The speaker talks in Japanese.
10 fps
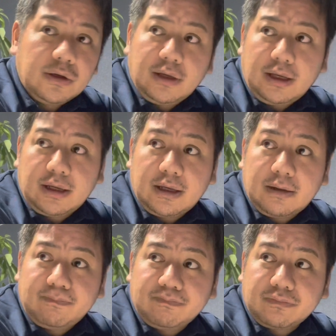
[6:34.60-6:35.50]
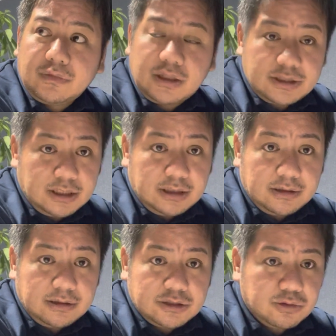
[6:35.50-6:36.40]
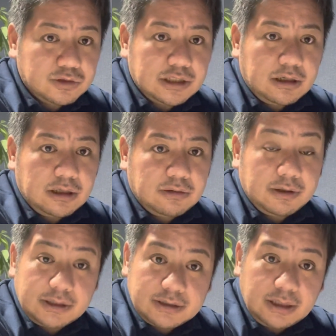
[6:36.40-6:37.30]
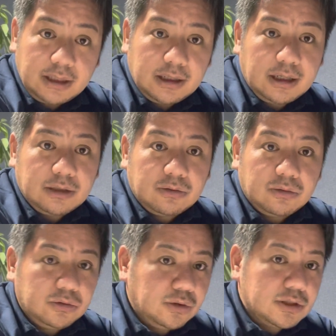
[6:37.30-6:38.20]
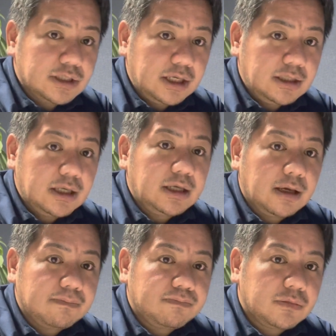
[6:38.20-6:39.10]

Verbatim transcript: えーじゃあ指導者はですねあの本当に最低限